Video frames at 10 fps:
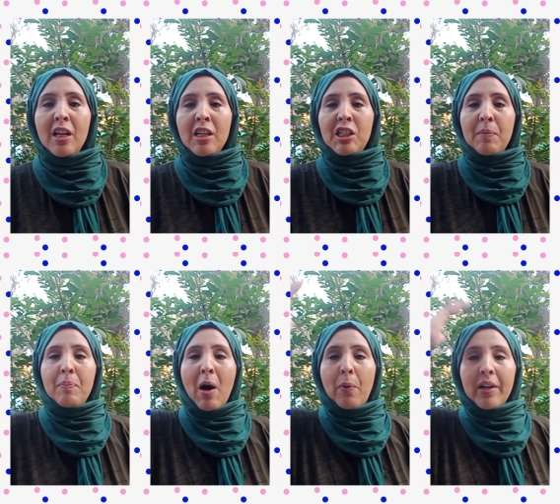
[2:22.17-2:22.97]
نجيب
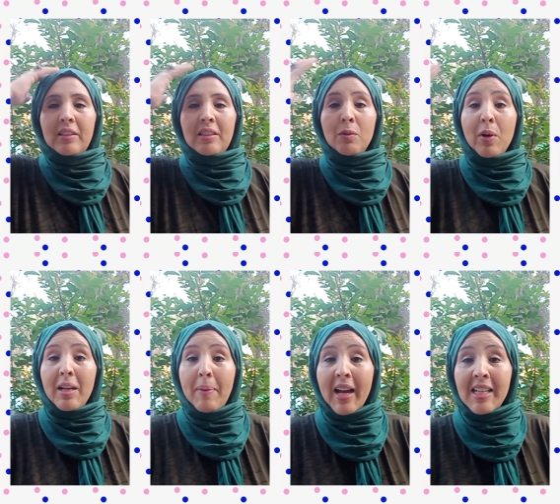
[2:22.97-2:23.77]
ما ورد وانا
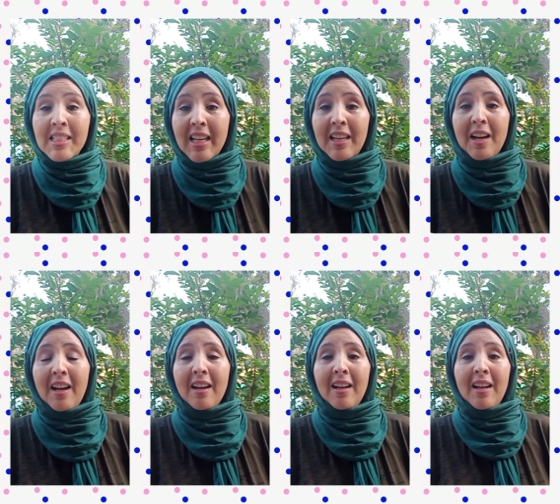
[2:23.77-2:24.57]
باقي صغيره